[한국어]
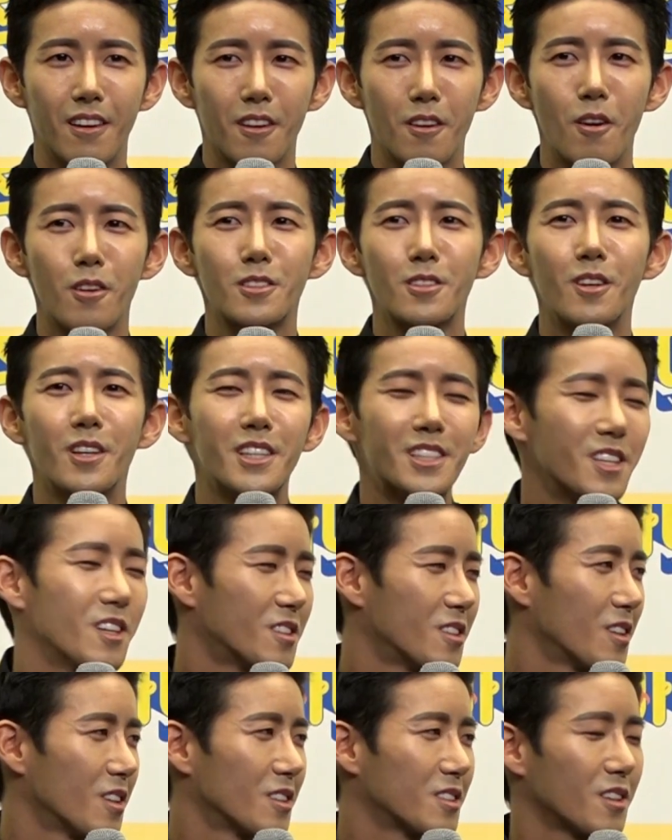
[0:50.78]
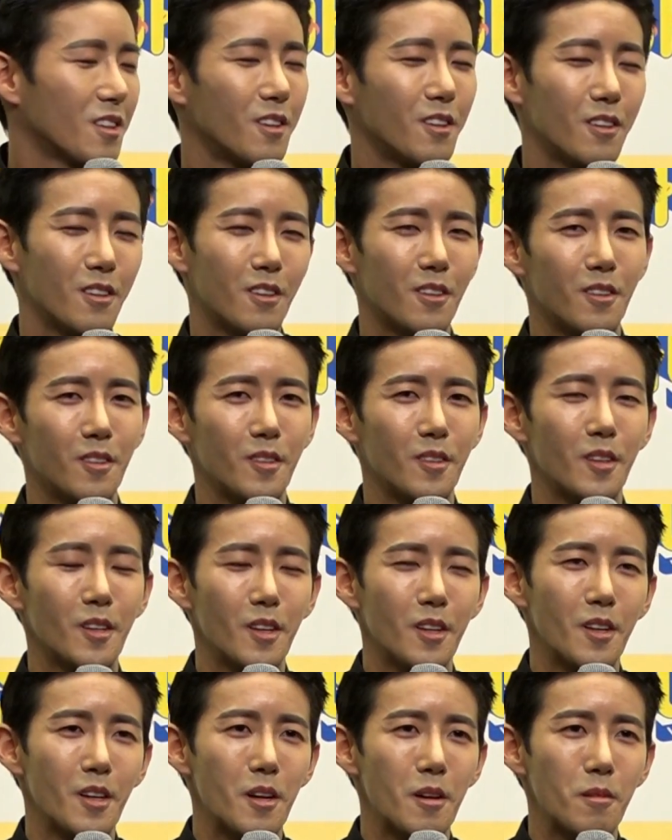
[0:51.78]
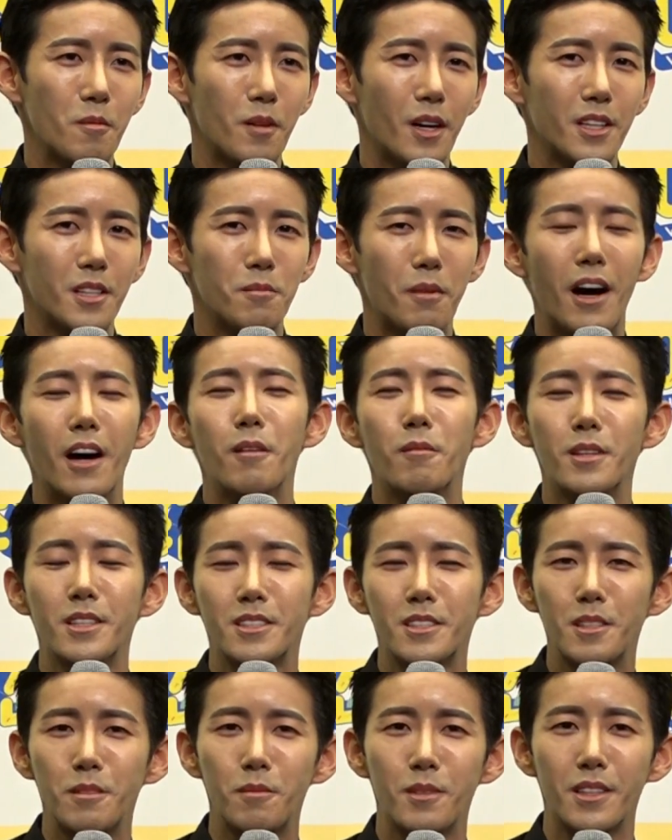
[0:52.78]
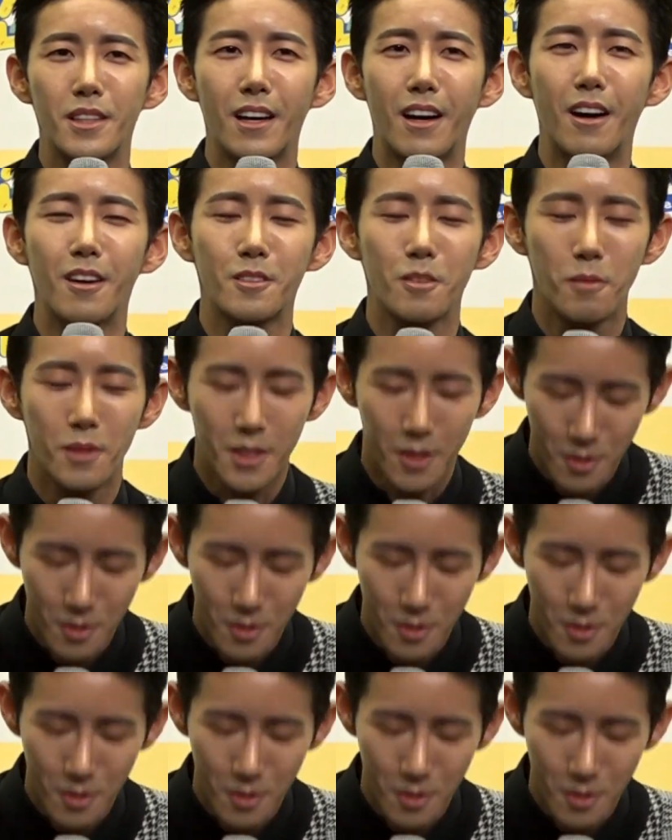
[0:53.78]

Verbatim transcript: 걱정이 쳐드려서 많이 마음이 쓰입니다. 아, 정말